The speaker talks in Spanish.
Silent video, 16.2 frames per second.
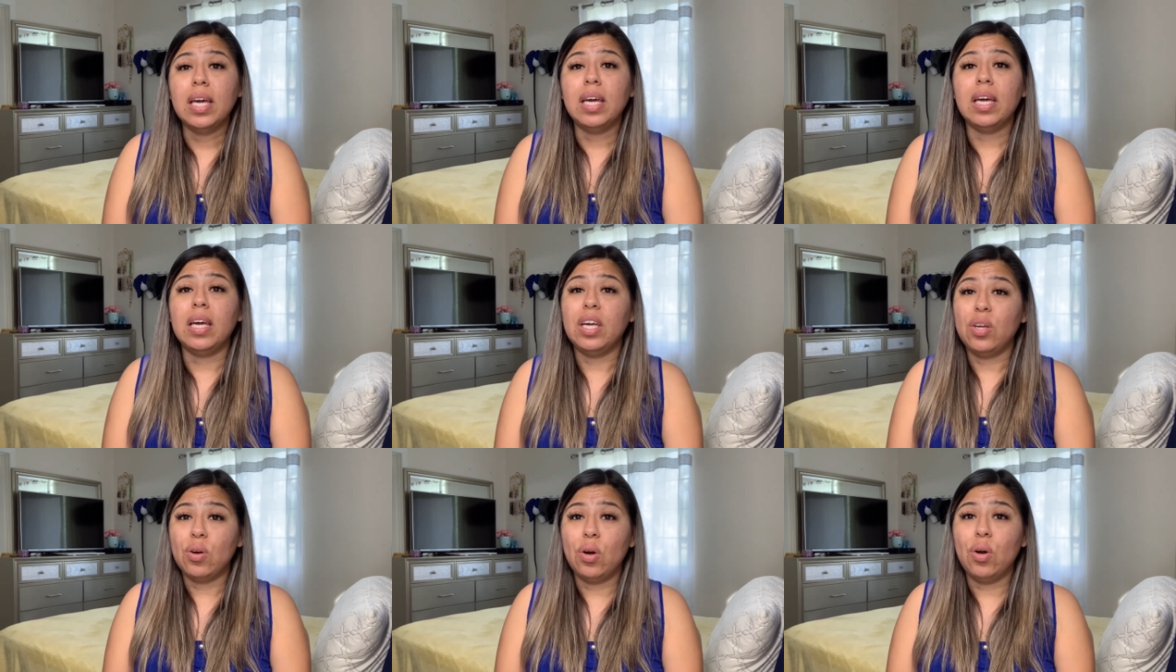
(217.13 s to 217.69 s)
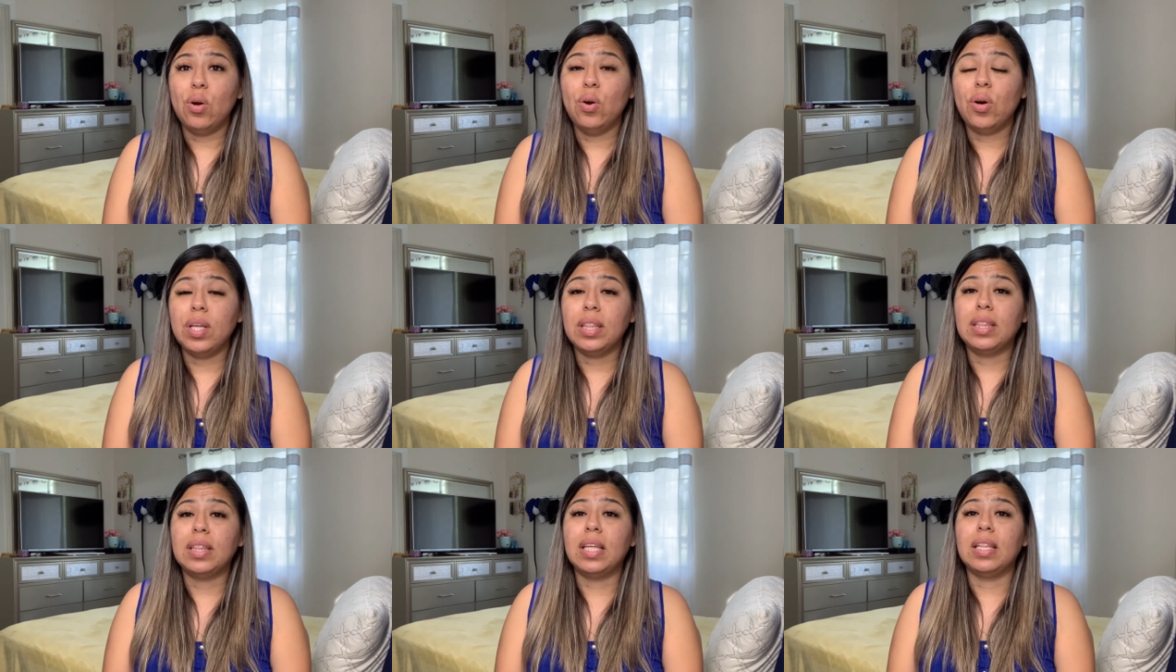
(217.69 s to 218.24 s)
Y yo lo
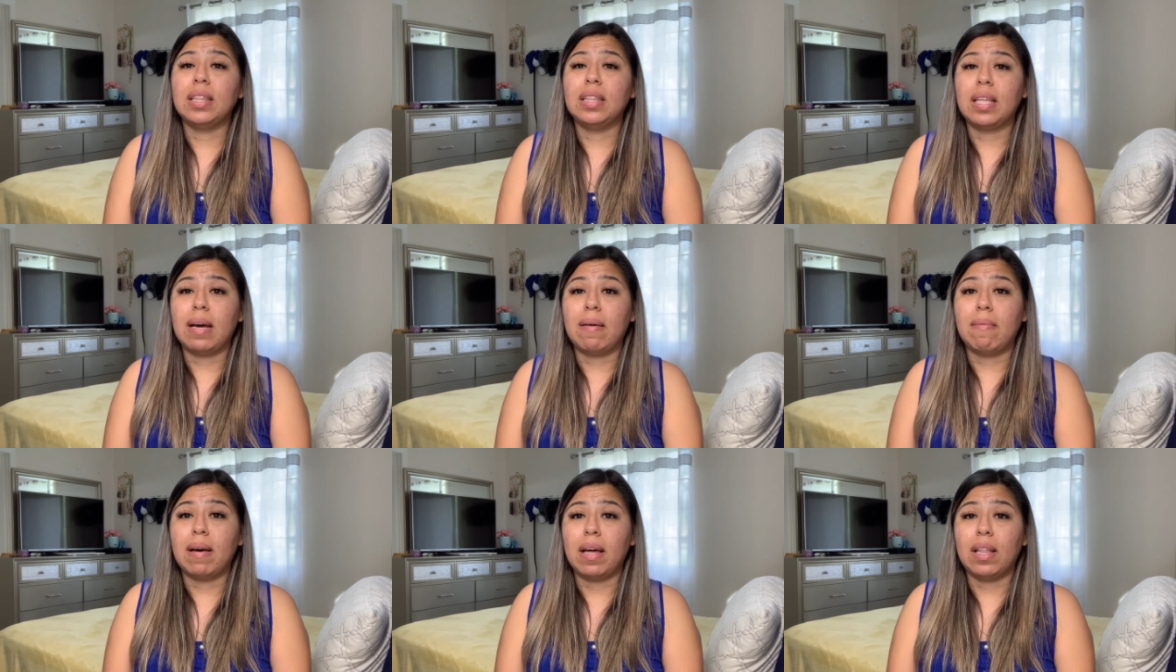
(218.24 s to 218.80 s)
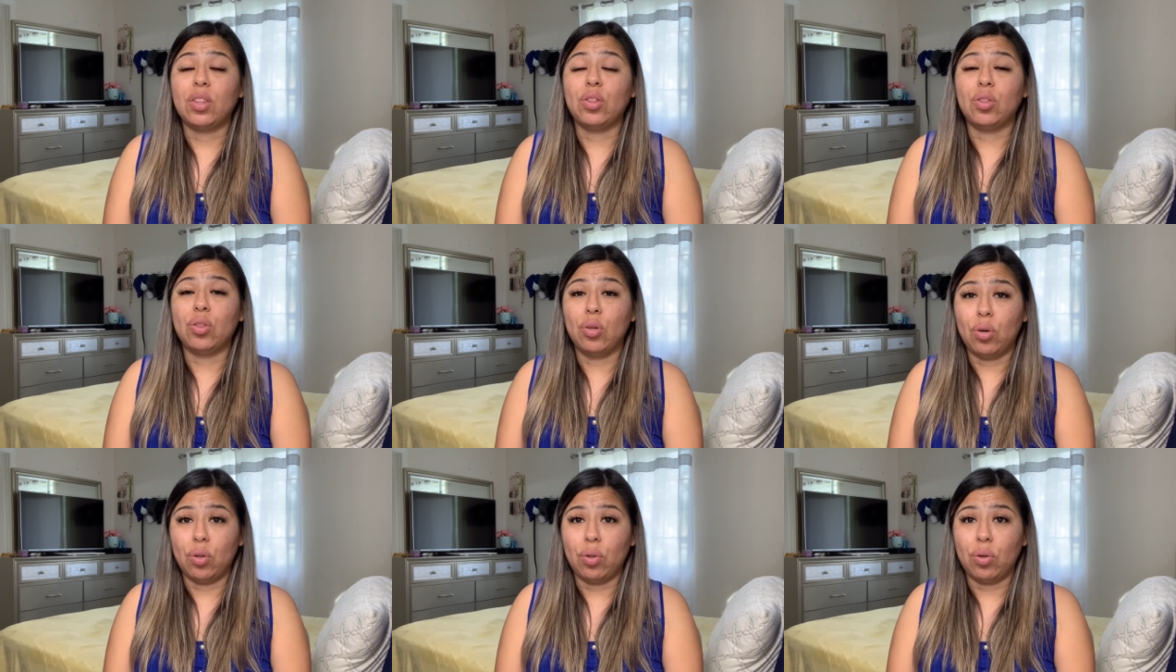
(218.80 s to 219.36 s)
intentaba
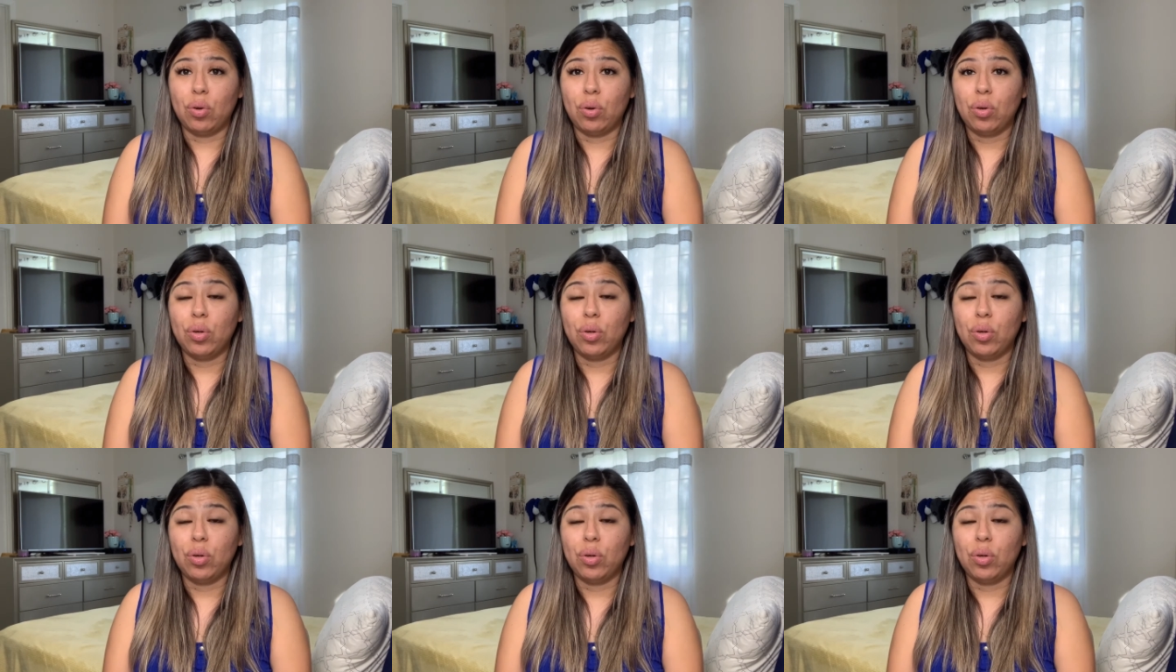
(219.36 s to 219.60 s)
todo.